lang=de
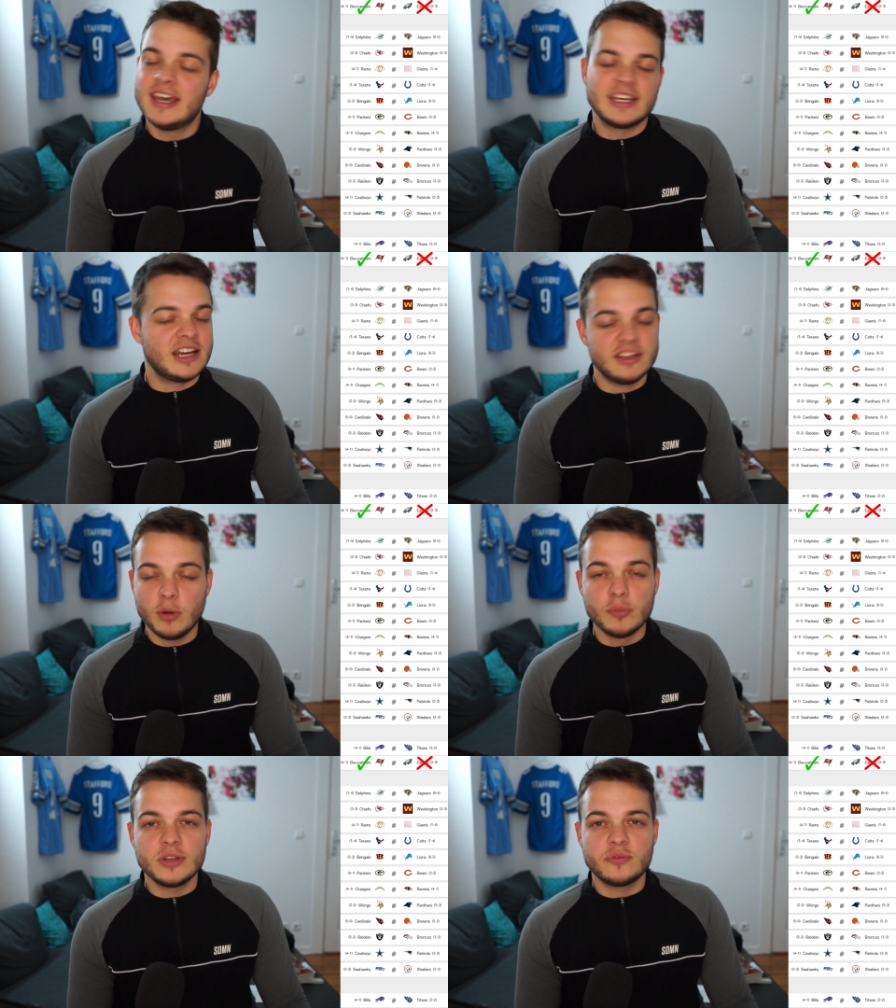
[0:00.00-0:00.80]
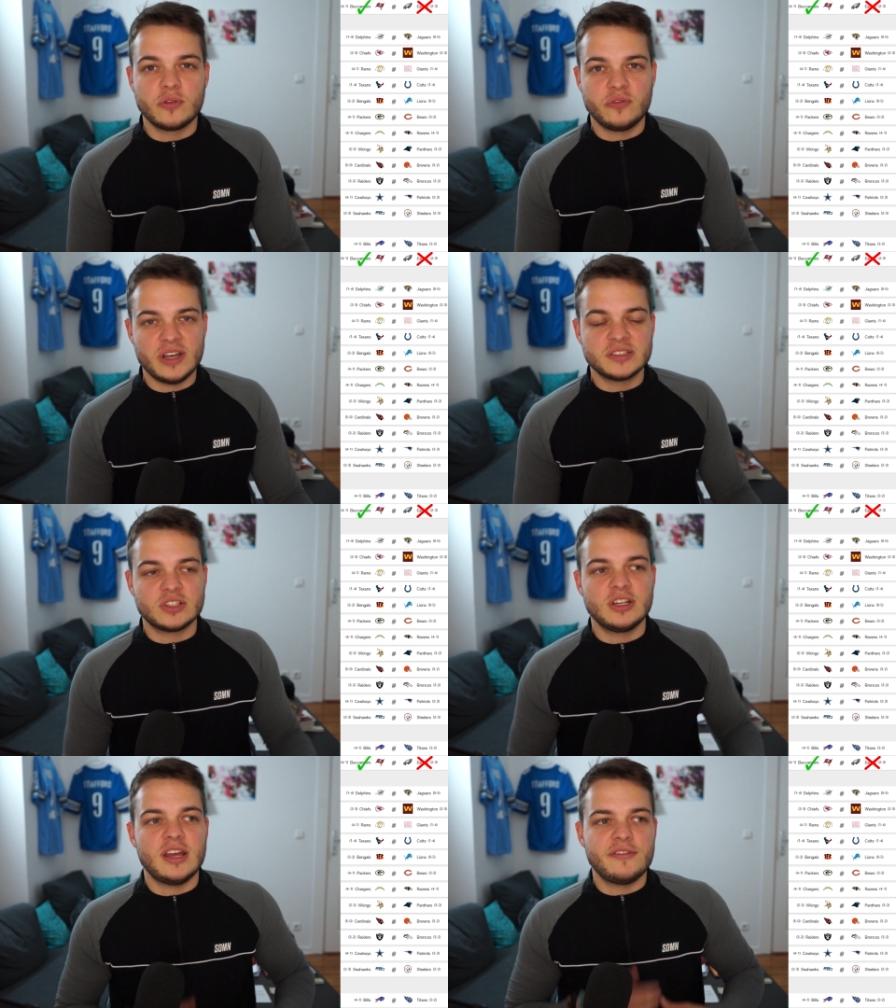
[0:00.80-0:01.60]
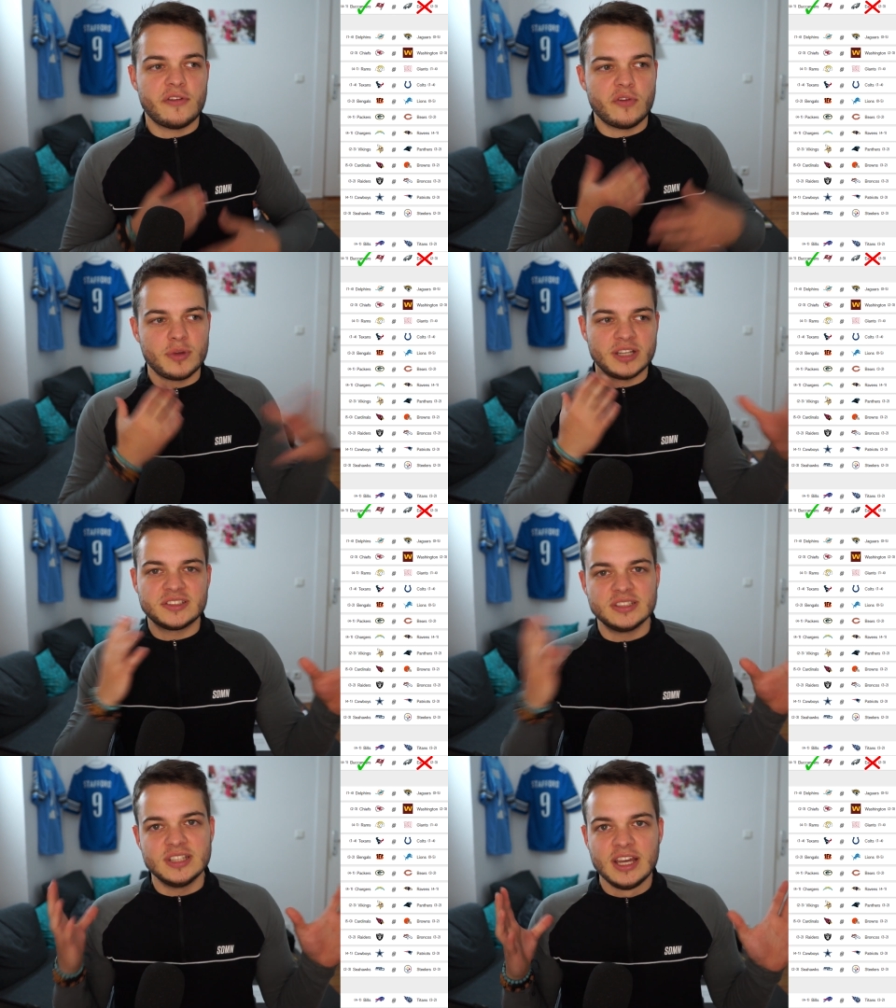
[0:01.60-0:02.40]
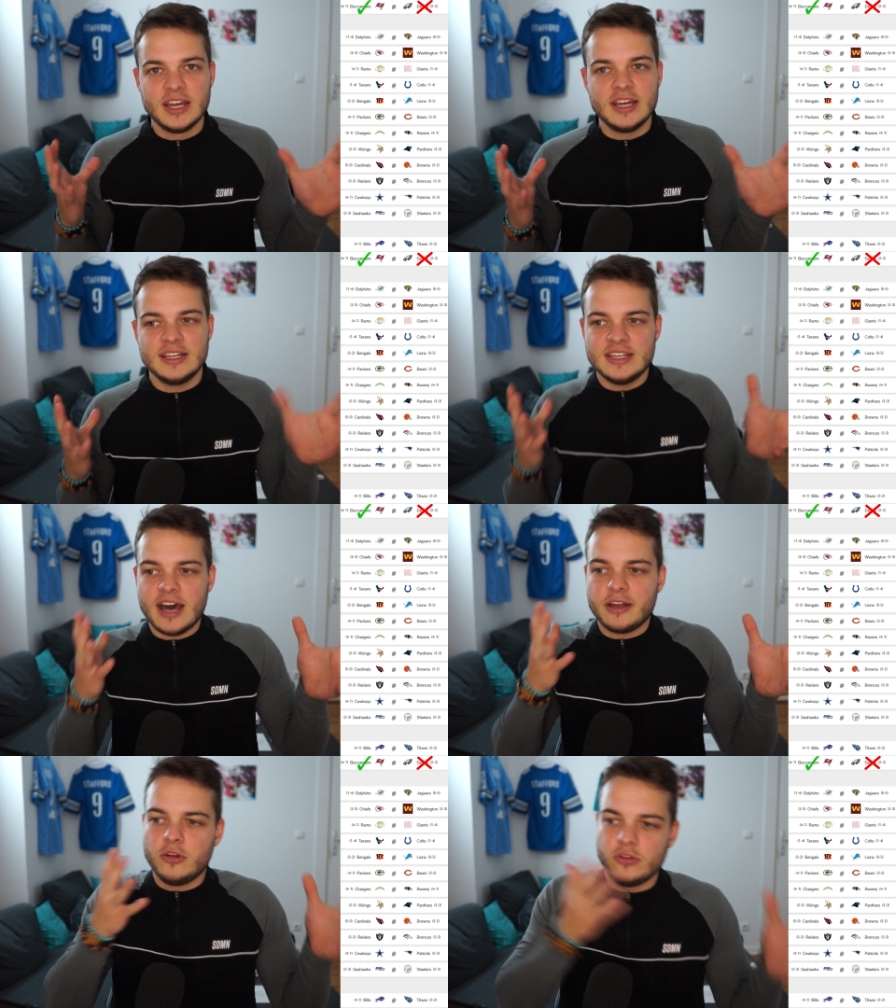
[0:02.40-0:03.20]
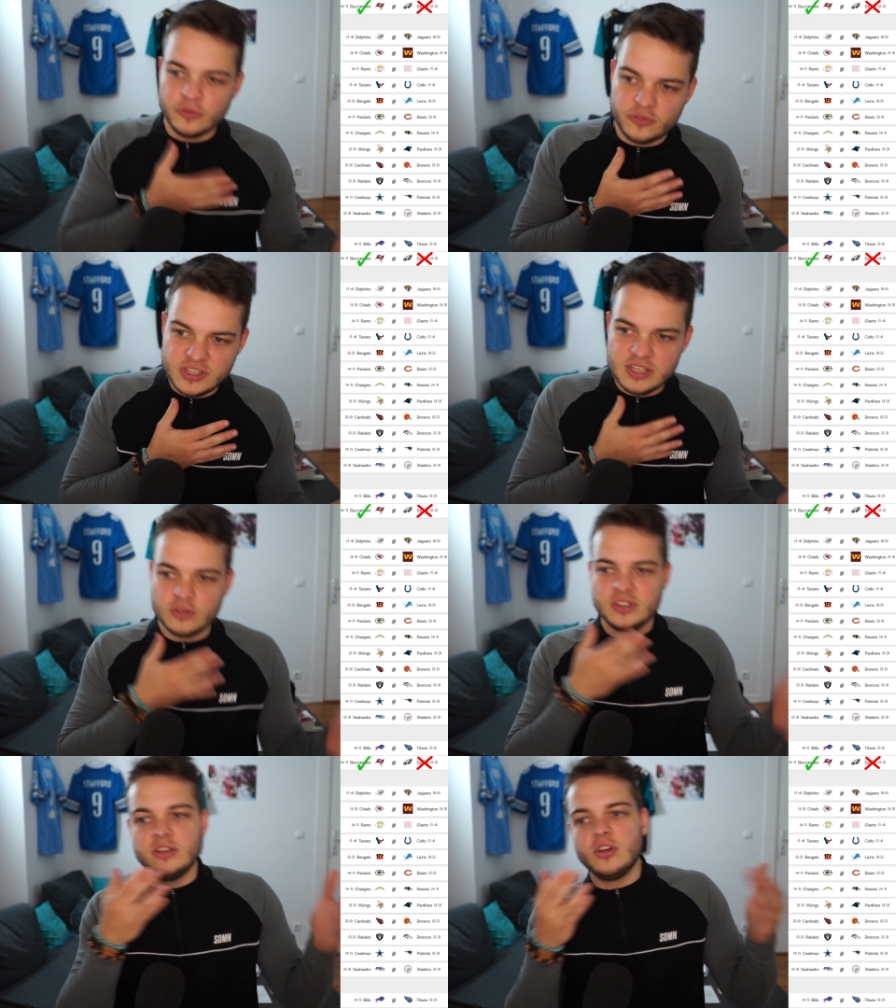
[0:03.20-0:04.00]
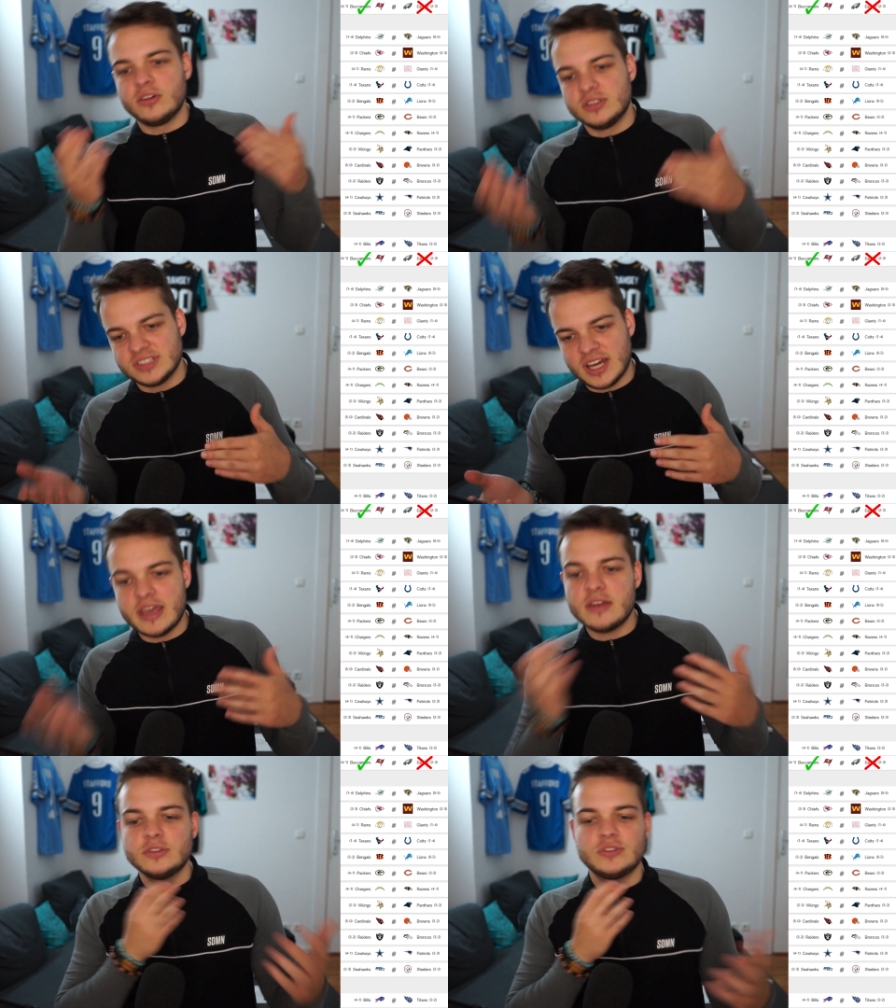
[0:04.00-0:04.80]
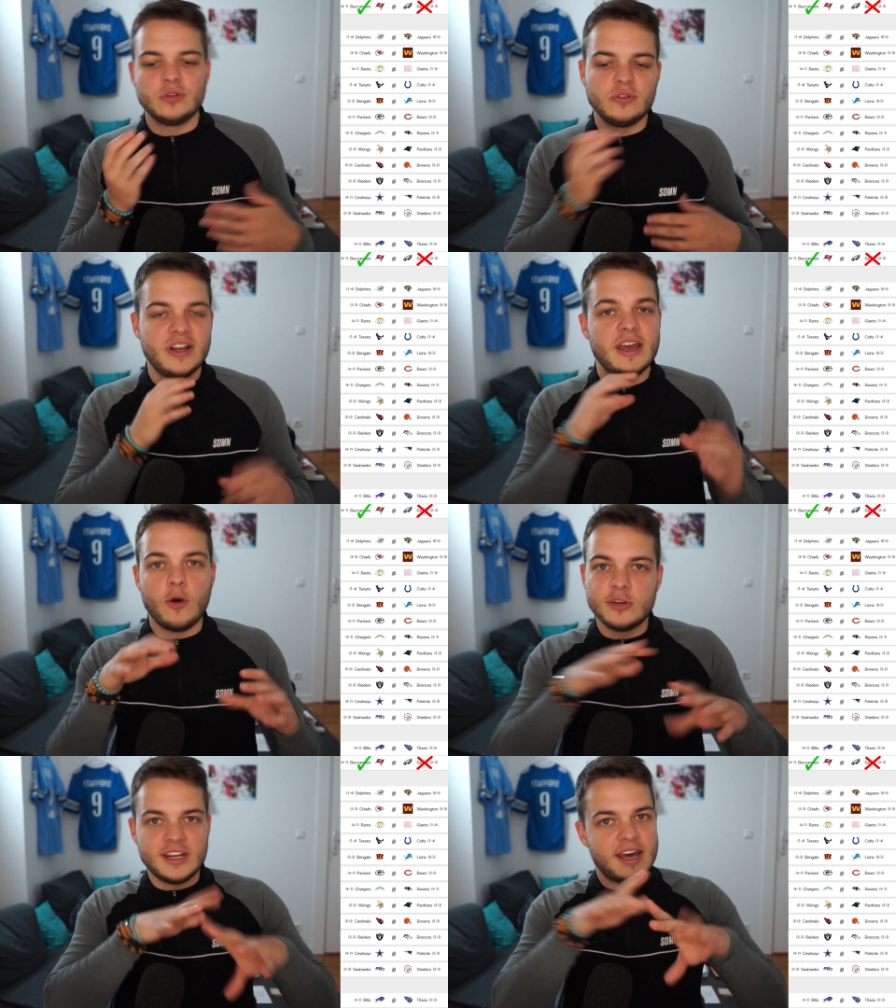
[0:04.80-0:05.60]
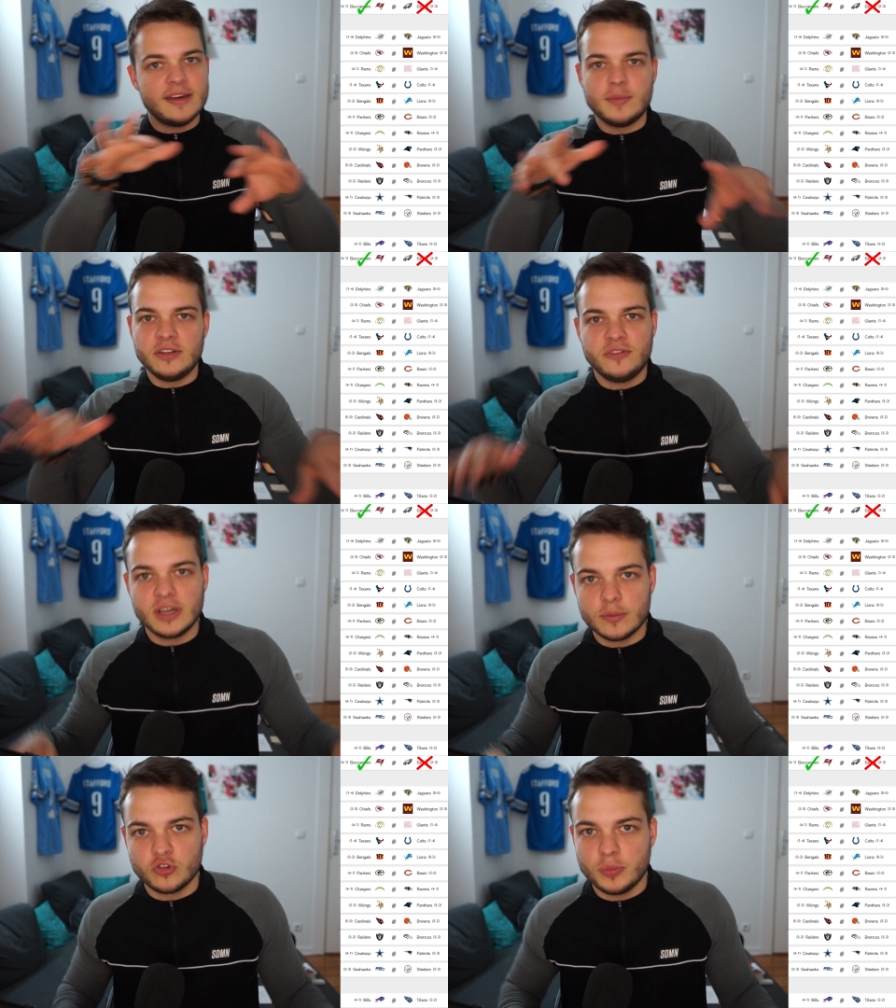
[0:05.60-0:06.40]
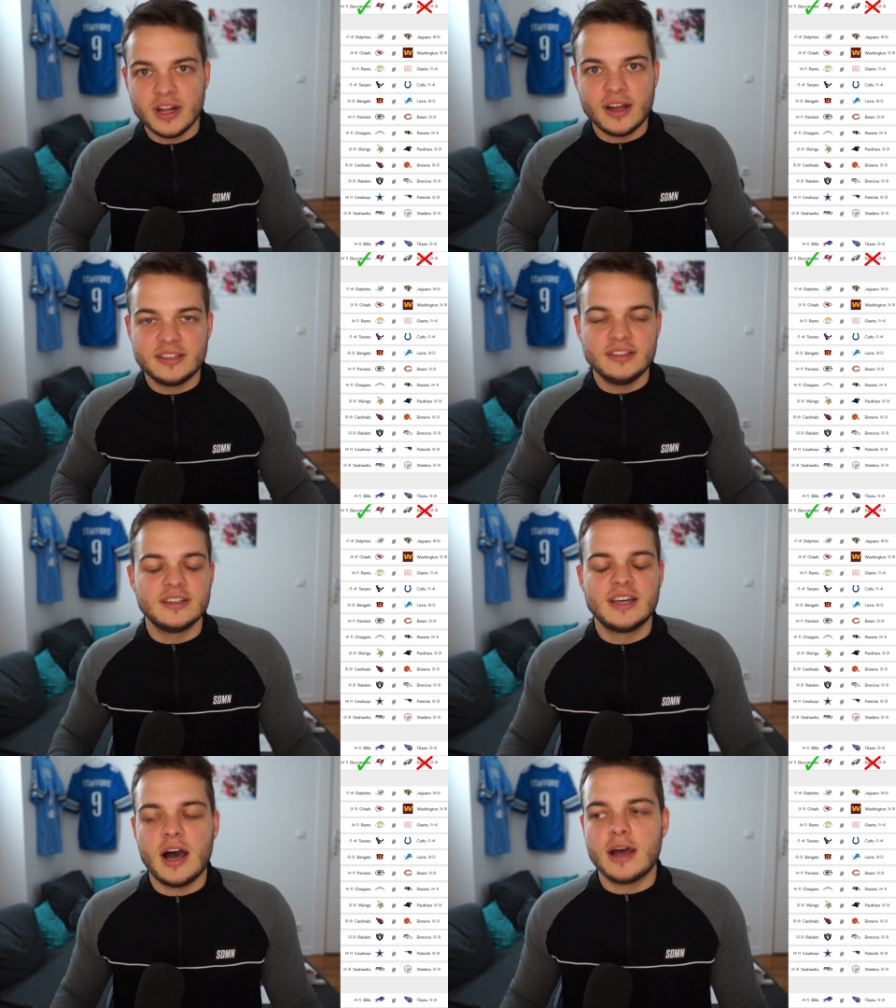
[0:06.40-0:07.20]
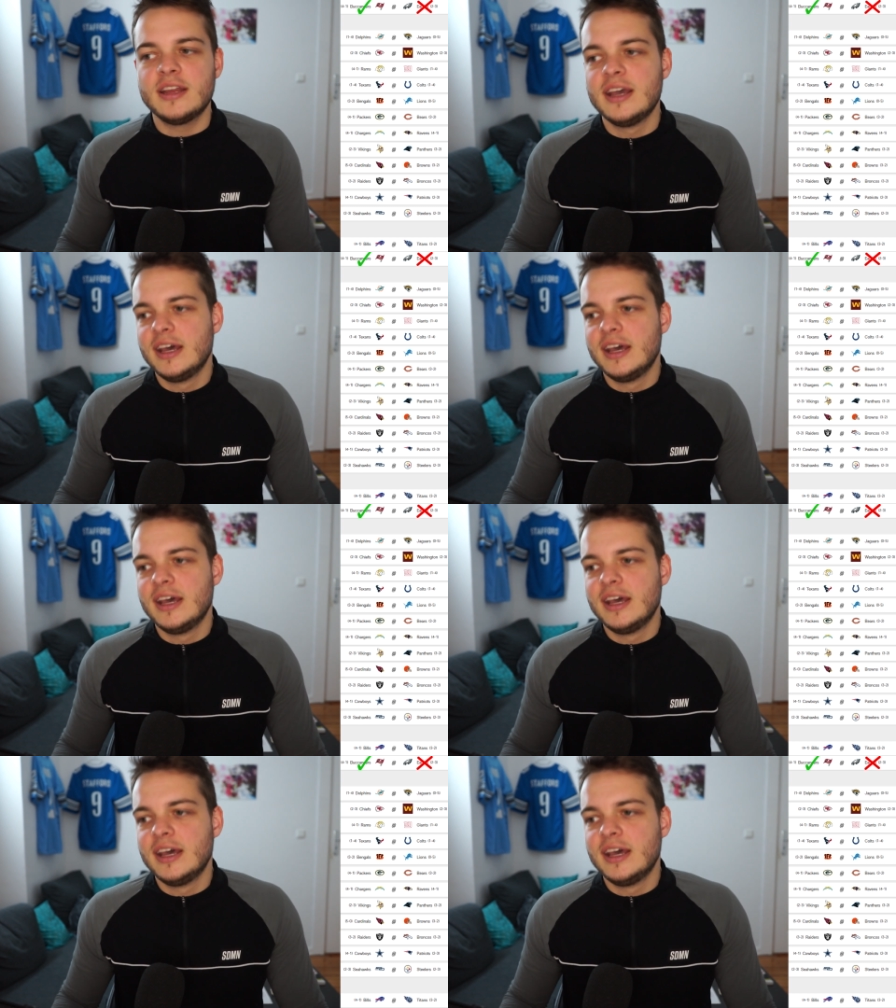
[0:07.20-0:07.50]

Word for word: Gar nicht mal unbedingt von Fans, sondern einfach vom ganzen nach London fliegen und in London sein und so, weil der Owner da ja immer die Finger im Spiel hat, hier Kahn.